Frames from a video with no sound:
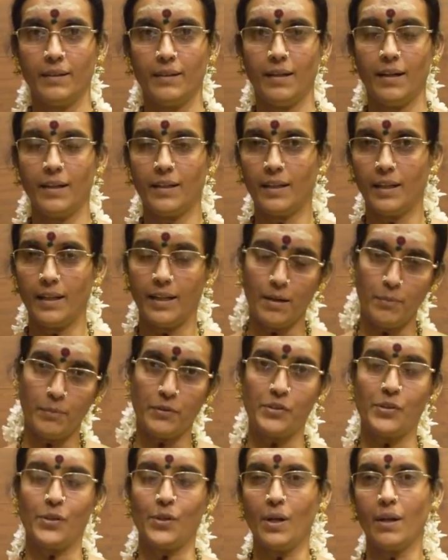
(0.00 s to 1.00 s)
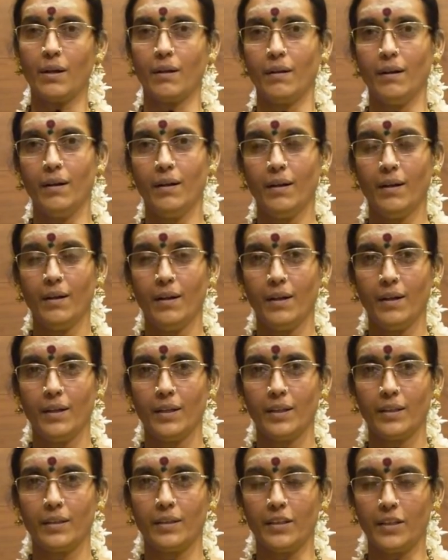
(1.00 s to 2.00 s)
அடுக்கலையில் பிஸியாக இருக்கா
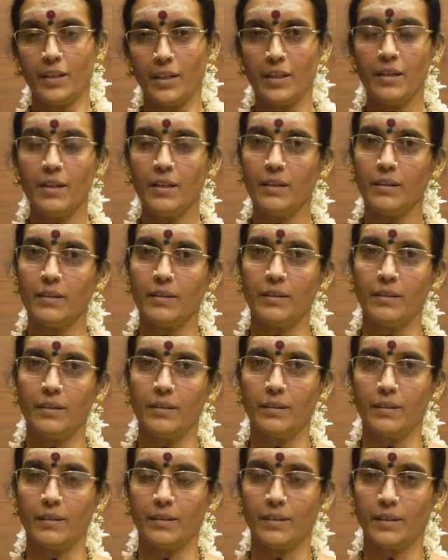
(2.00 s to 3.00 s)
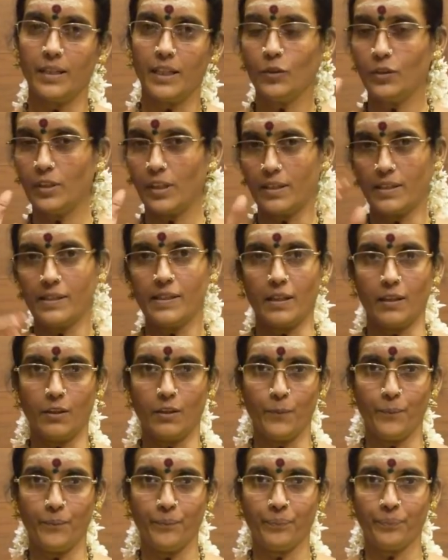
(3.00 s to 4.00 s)
திடீர்னு கதவு தட்ட
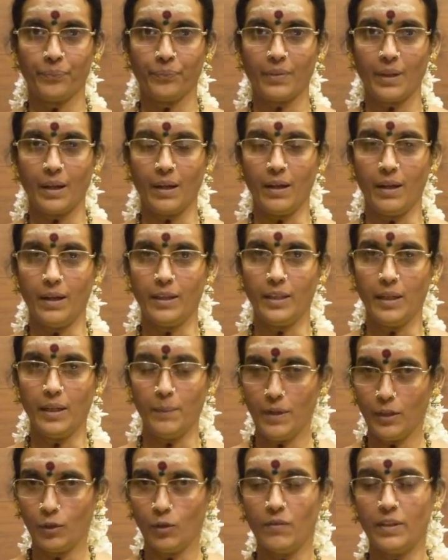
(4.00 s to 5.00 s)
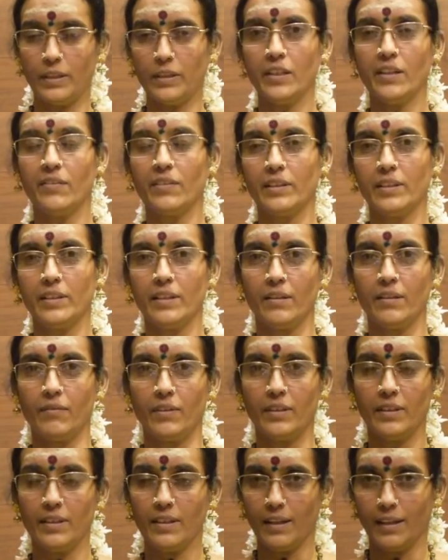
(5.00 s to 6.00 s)
சத்தம் இந்த அம்மா அதோ வந்துட்டேன் வந்துட்டேன்
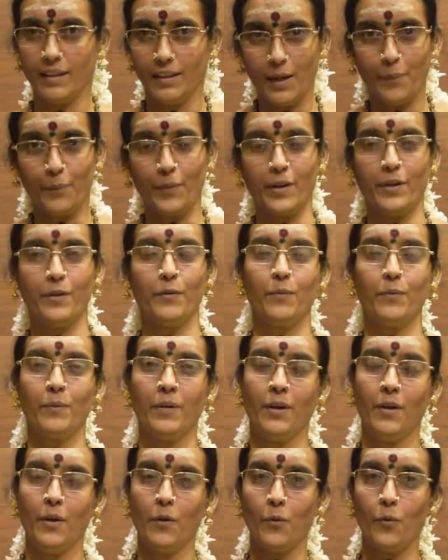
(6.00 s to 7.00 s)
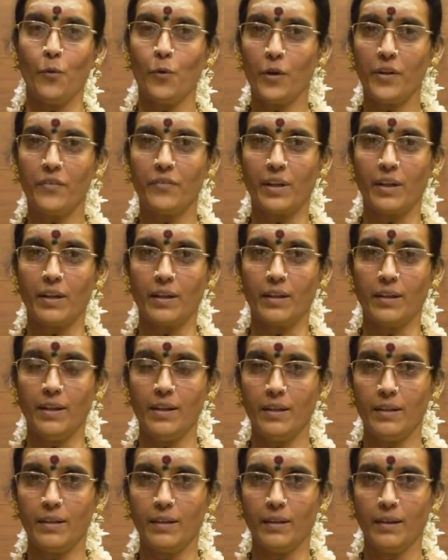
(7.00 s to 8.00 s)
வந்துட்டேன் அப்படின்னு ஓடி வராங்க
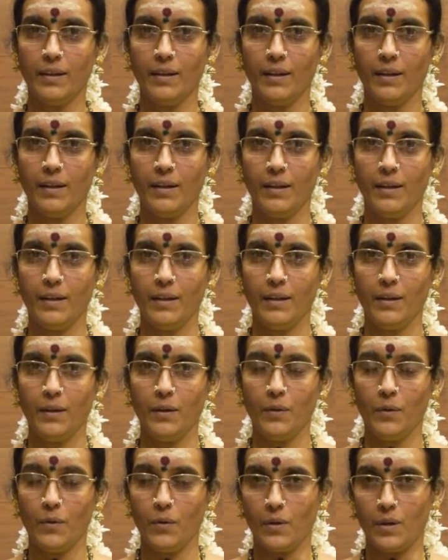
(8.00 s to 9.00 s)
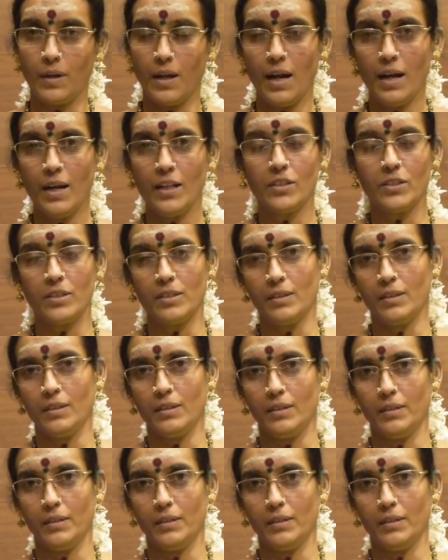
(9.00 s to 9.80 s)
ஒரு நாலஞ்சு